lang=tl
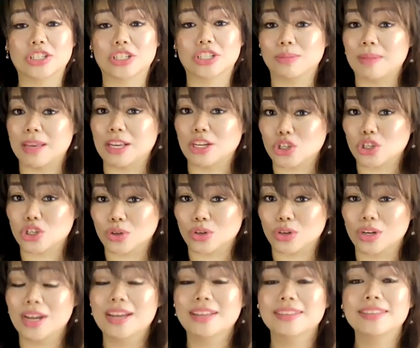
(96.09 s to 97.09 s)
Just make
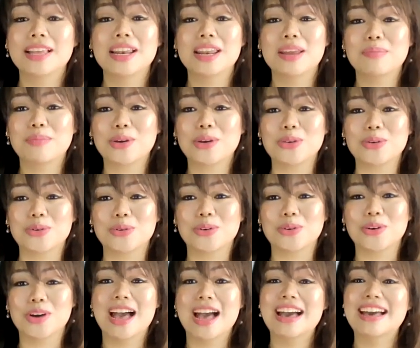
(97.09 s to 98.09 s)
sure dala mo
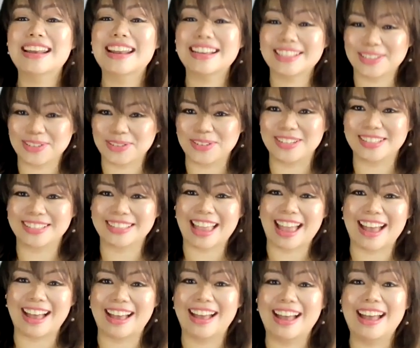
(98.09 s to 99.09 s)
yung
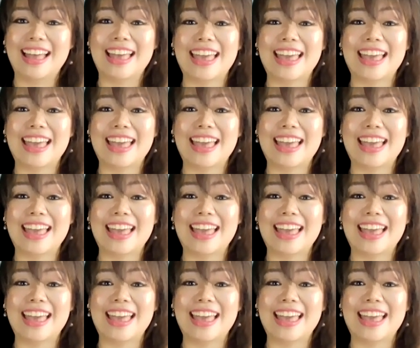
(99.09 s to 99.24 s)
resulta.